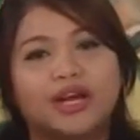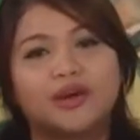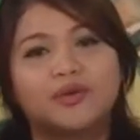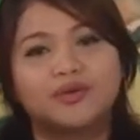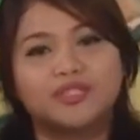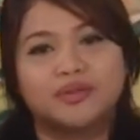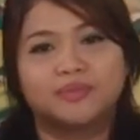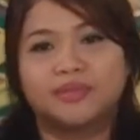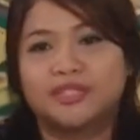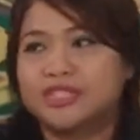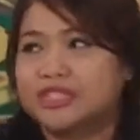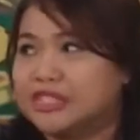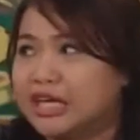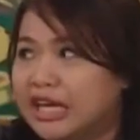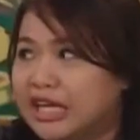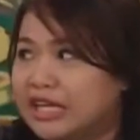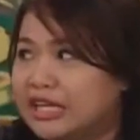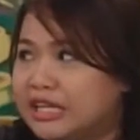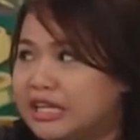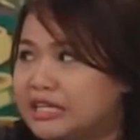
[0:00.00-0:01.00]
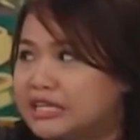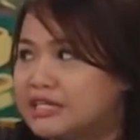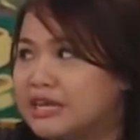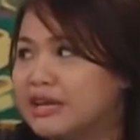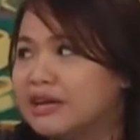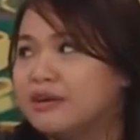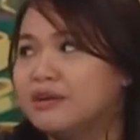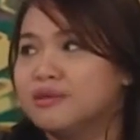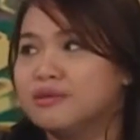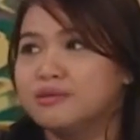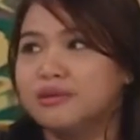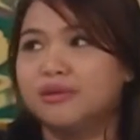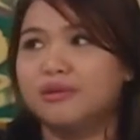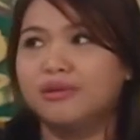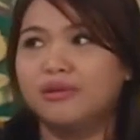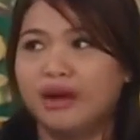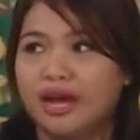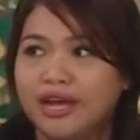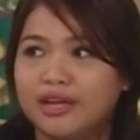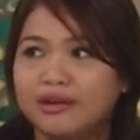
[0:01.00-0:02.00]
kinausap ng Chinese. Mm-hmm. So
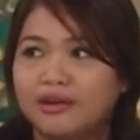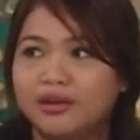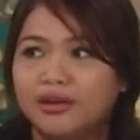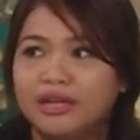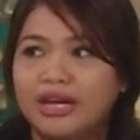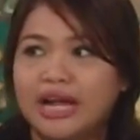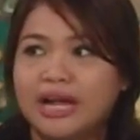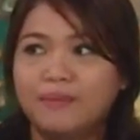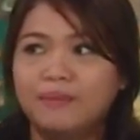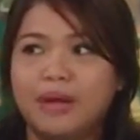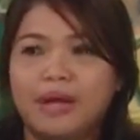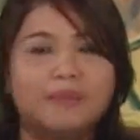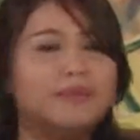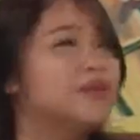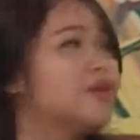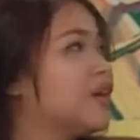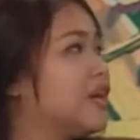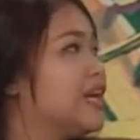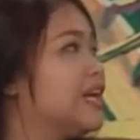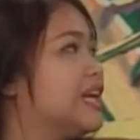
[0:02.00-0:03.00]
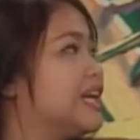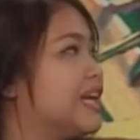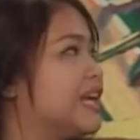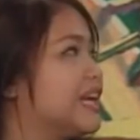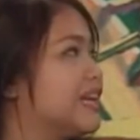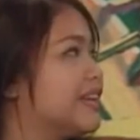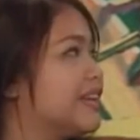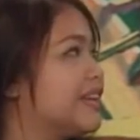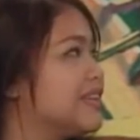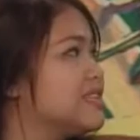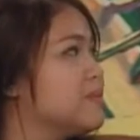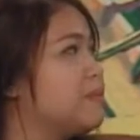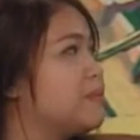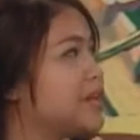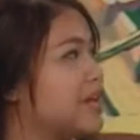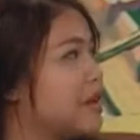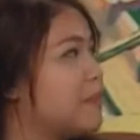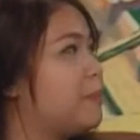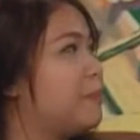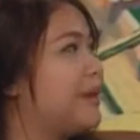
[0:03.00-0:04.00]
ngayon I'm I'm learning it kasi oh.
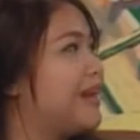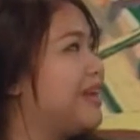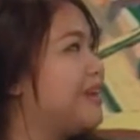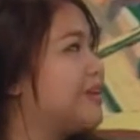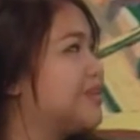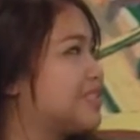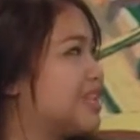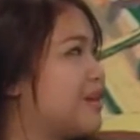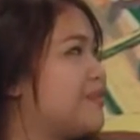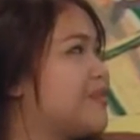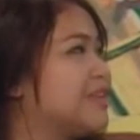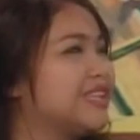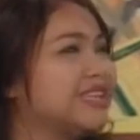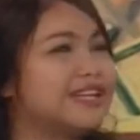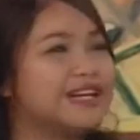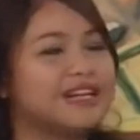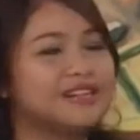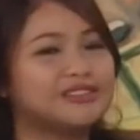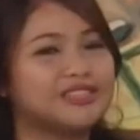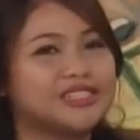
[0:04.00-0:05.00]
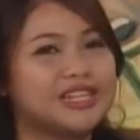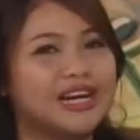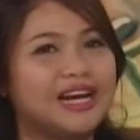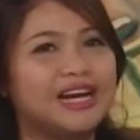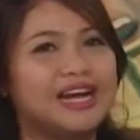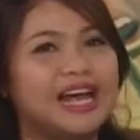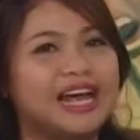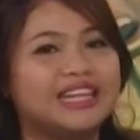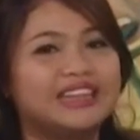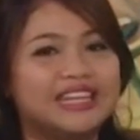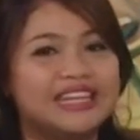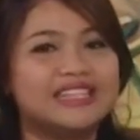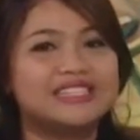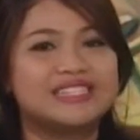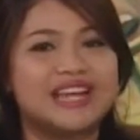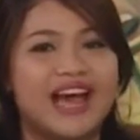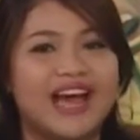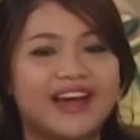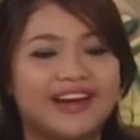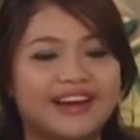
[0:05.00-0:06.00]
pinagpray ko siya, matagal ko siyang
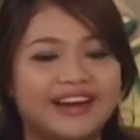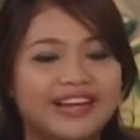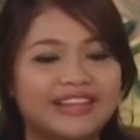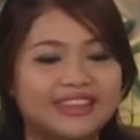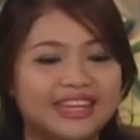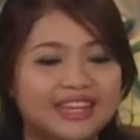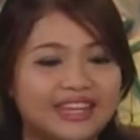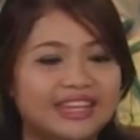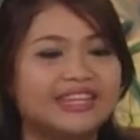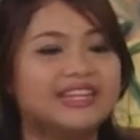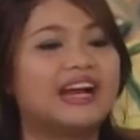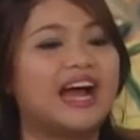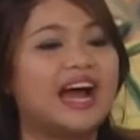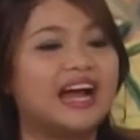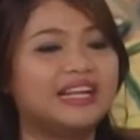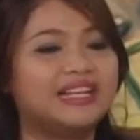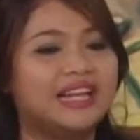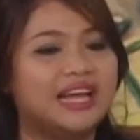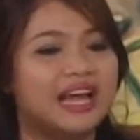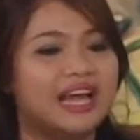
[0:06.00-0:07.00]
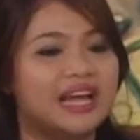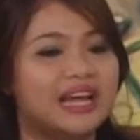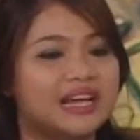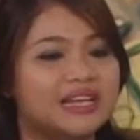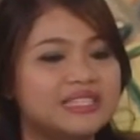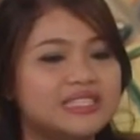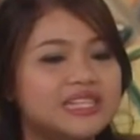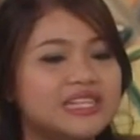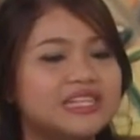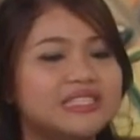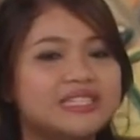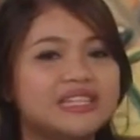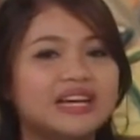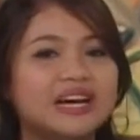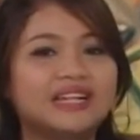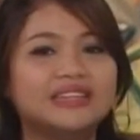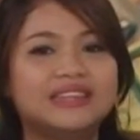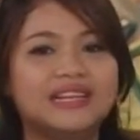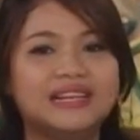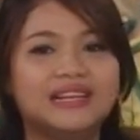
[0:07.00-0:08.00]
desire and oh. then God si, si
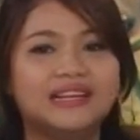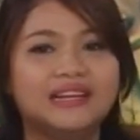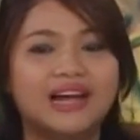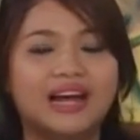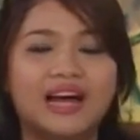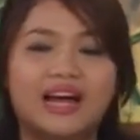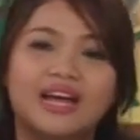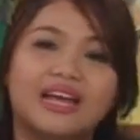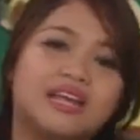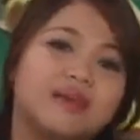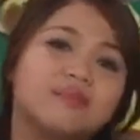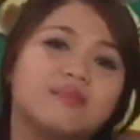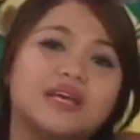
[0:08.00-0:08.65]
God talaga, He